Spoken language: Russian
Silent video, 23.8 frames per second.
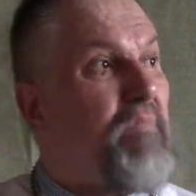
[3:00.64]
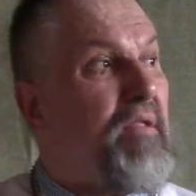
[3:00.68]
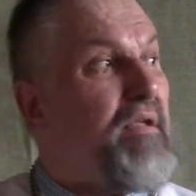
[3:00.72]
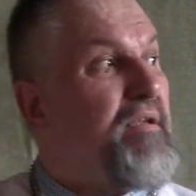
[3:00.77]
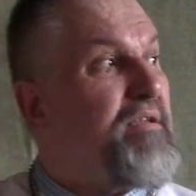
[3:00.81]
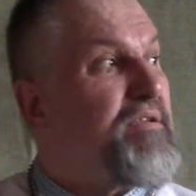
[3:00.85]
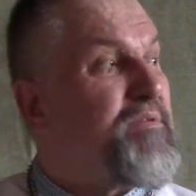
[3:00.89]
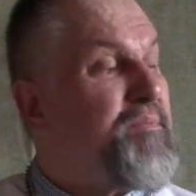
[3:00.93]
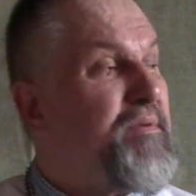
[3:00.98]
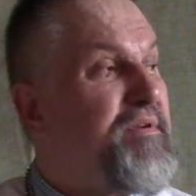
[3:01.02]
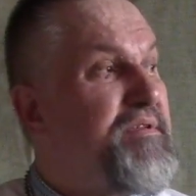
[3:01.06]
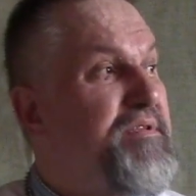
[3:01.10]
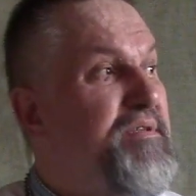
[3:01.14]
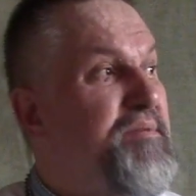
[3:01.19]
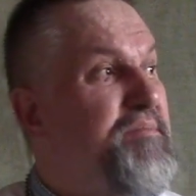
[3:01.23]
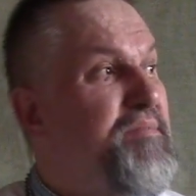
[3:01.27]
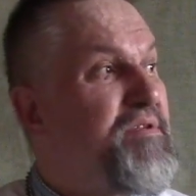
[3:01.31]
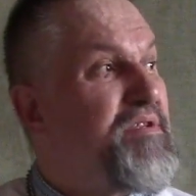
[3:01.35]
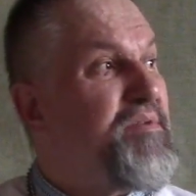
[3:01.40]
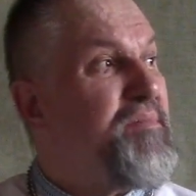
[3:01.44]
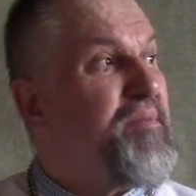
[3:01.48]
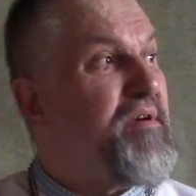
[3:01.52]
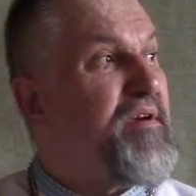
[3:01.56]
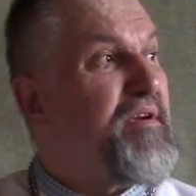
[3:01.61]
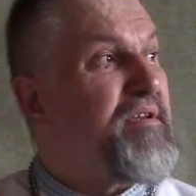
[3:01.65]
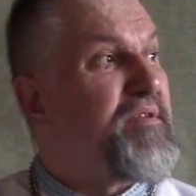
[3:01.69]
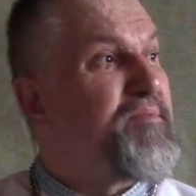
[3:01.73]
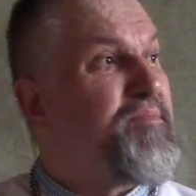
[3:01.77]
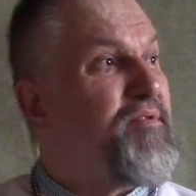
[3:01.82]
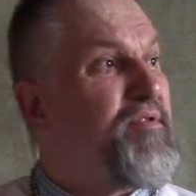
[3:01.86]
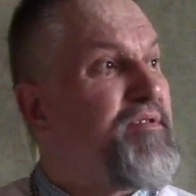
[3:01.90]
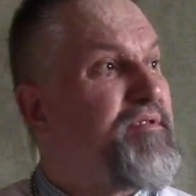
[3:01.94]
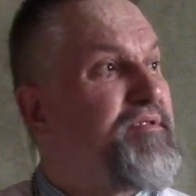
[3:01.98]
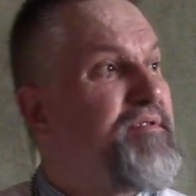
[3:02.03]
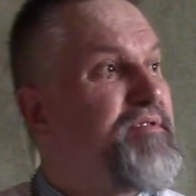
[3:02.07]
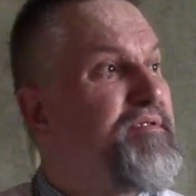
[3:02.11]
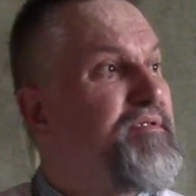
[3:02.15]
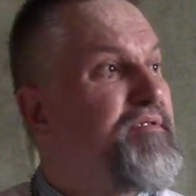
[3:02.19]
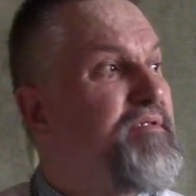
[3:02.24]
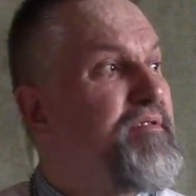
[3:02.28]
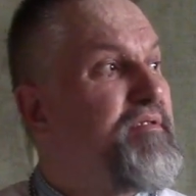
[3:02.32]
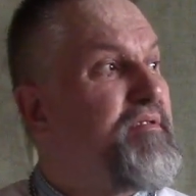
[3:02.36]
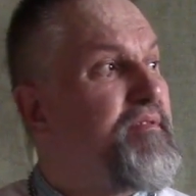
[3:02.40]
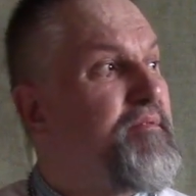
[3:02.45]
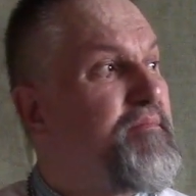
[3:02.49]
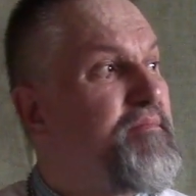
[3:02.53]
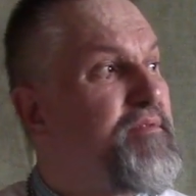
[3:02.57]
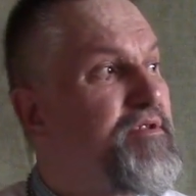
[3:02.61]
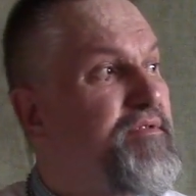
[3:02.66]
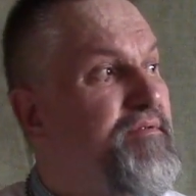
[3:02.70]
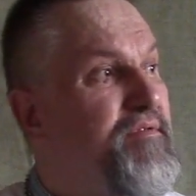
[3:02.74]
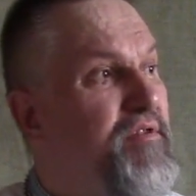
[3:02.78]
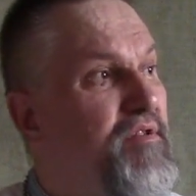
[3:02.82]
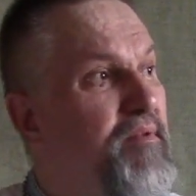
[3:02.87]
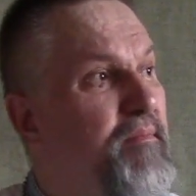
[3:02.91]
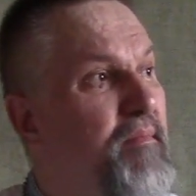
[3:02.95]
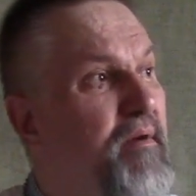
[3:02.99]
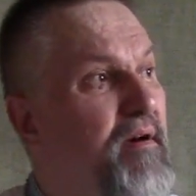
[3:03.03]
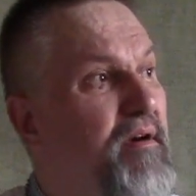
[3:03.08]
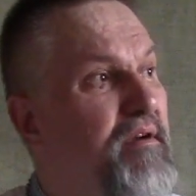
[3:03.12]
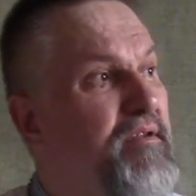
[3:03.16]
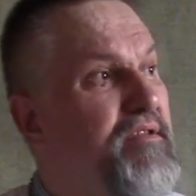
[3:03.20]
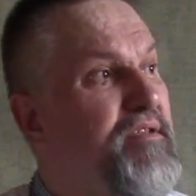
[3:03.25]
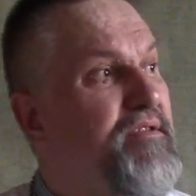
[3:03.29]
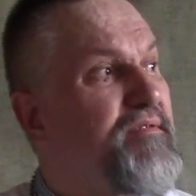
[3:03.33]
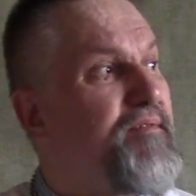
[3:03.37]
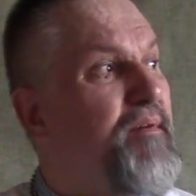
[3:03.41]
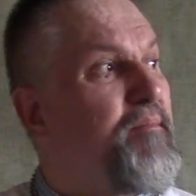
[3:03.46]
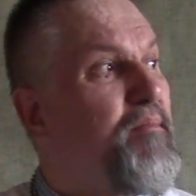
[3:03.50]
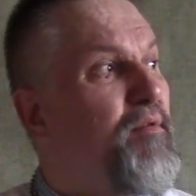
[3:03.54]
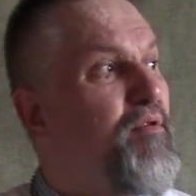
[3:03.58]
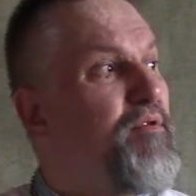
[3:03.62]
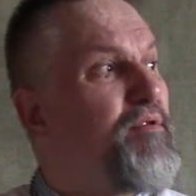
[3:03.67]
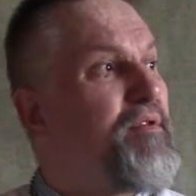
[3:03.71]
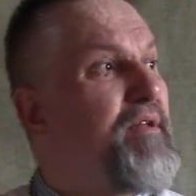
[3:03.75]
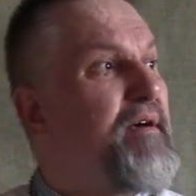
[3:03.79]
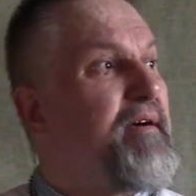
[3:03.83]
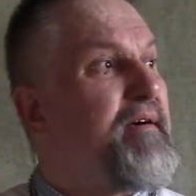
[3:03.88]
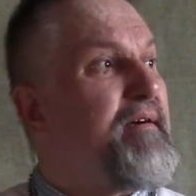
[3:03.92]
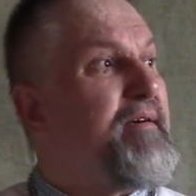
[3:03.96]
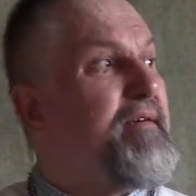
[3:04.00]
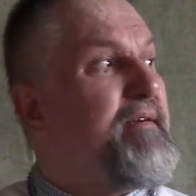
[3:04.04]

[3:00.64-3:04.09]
Спасибо тебе, Господь. Швидоба, свобода,